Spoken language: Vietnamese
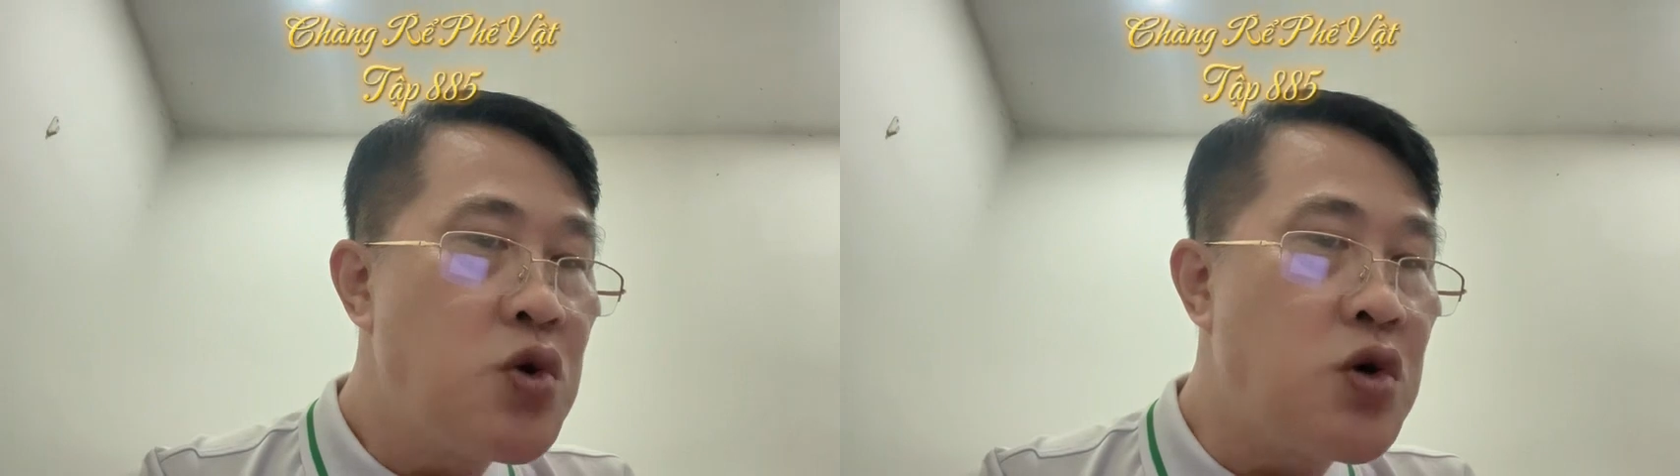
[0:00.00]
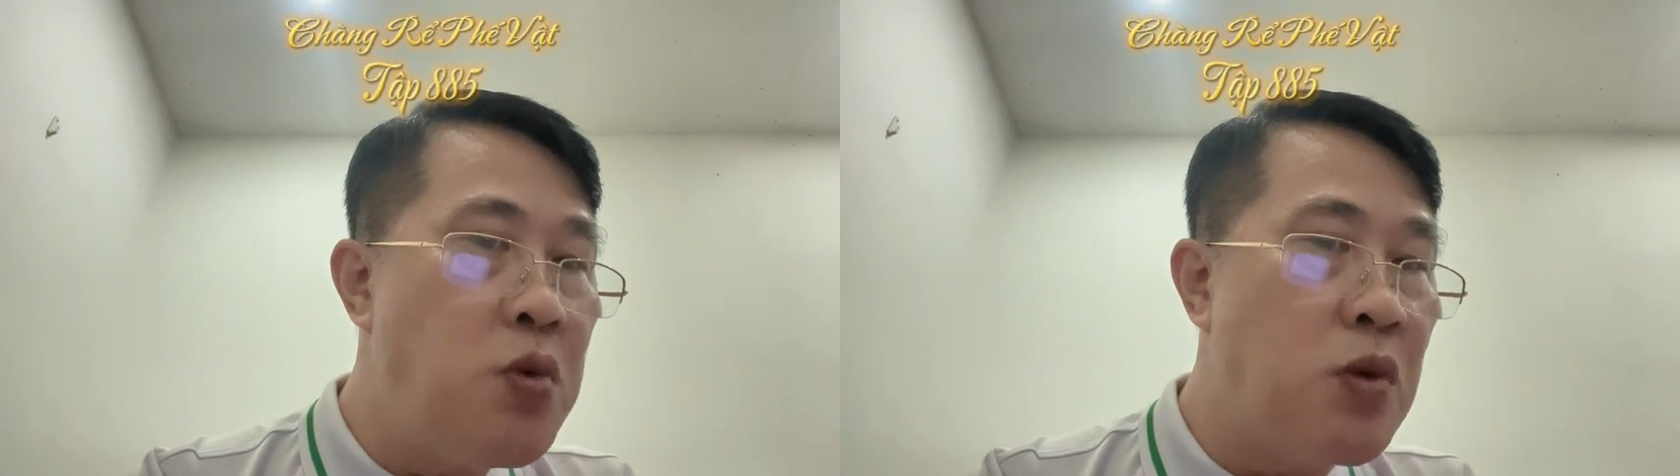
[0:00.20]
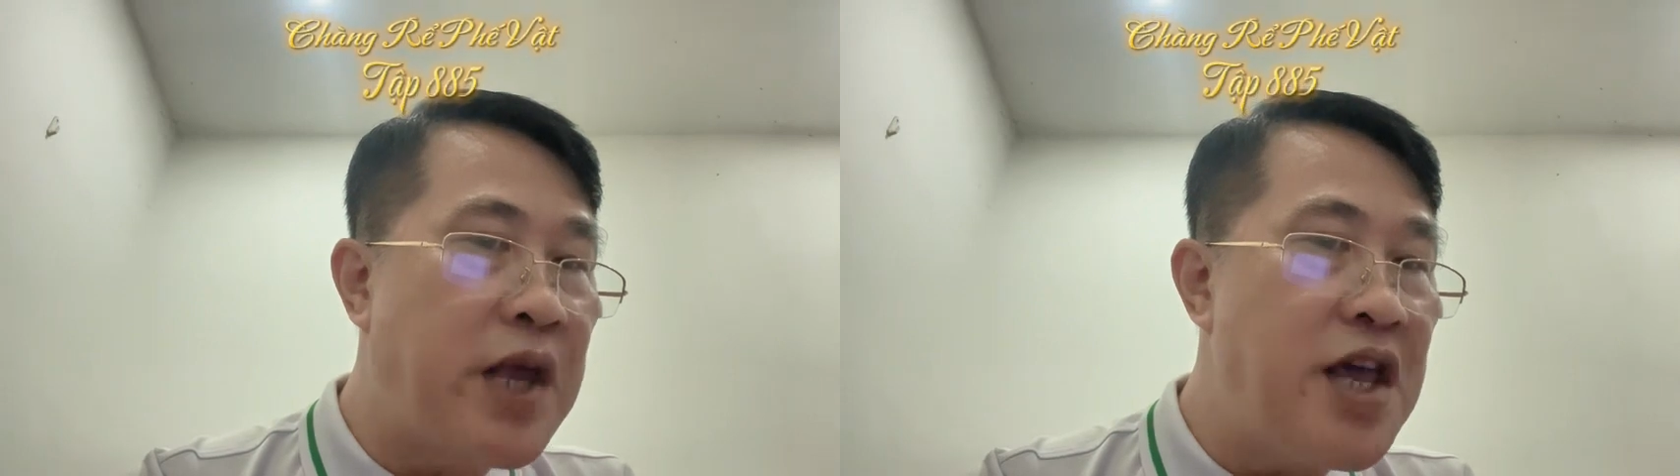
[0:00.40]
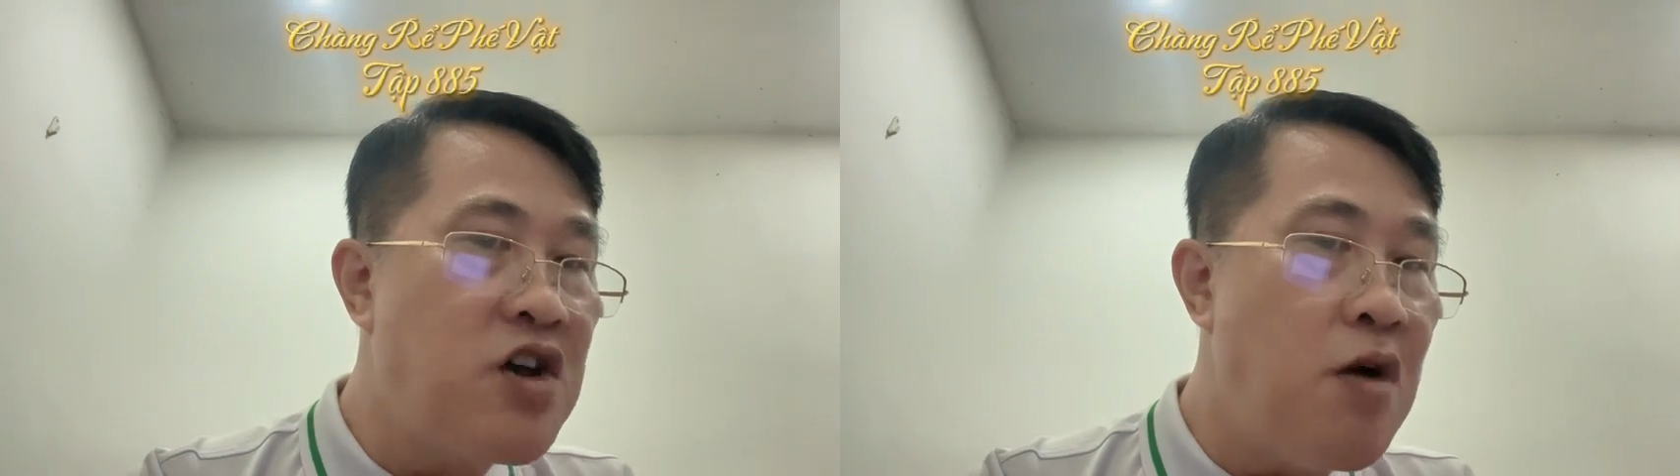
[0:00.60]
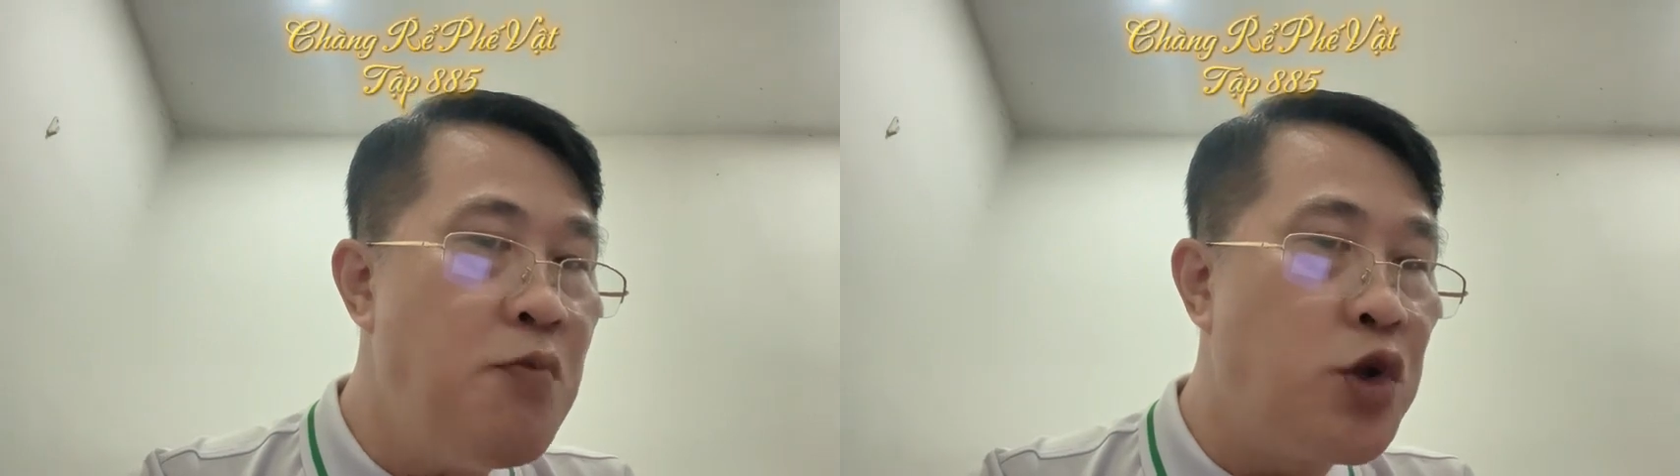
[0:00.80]
cũng không thấy
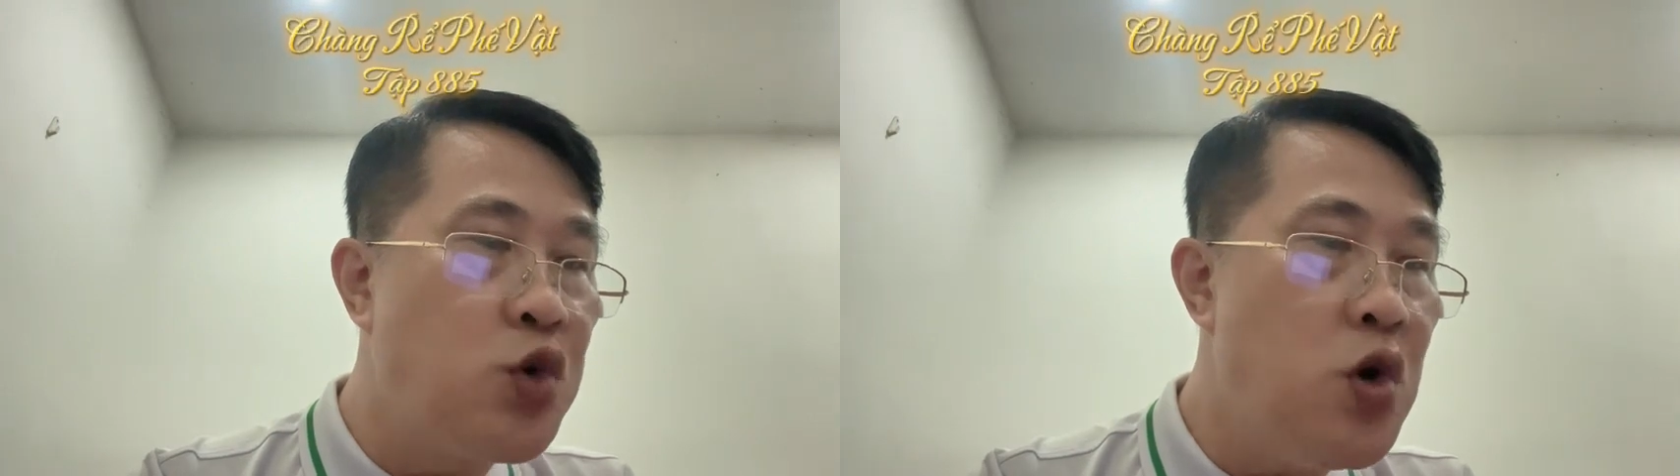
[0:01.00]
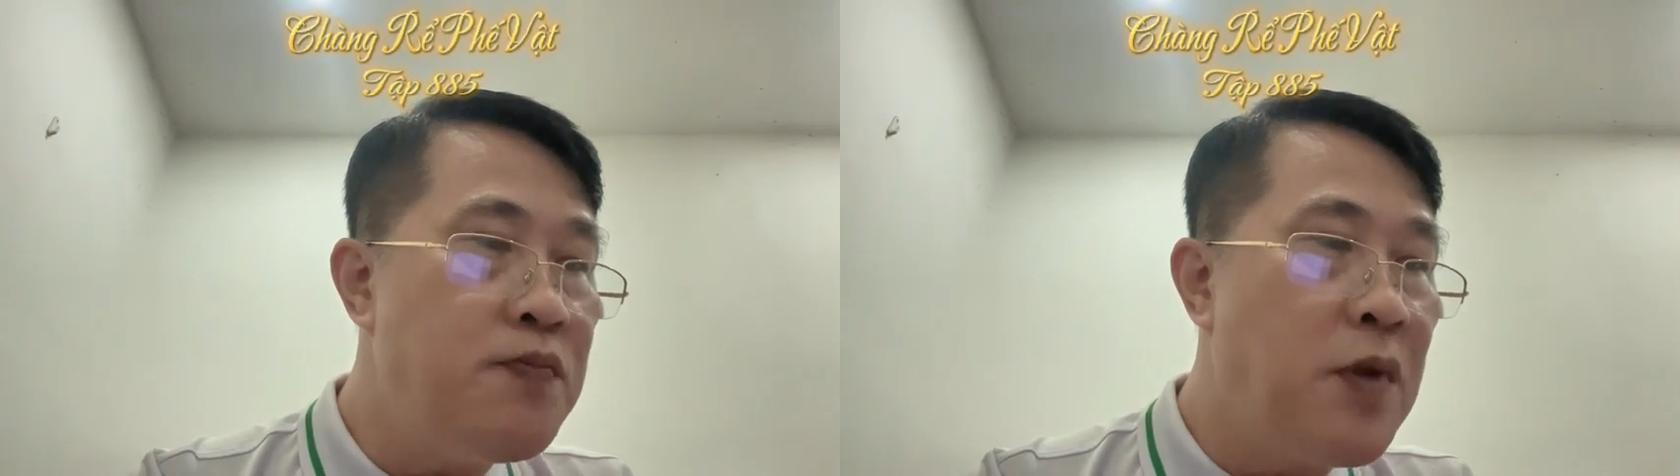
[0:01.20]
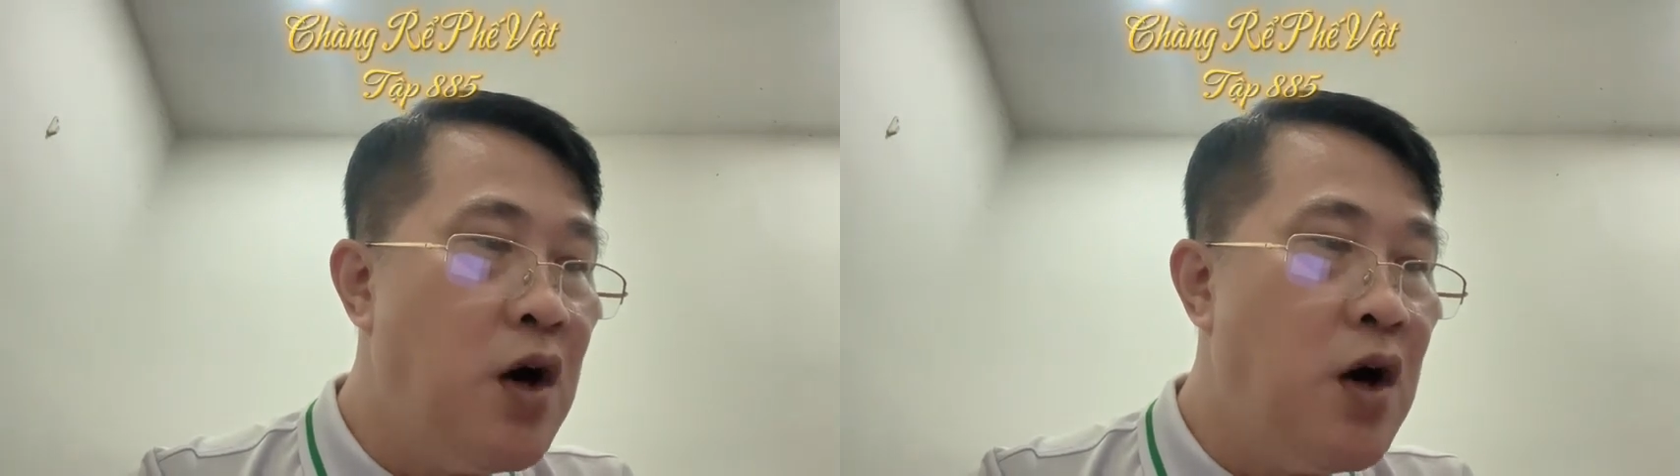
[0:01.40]
có mùi thuốc.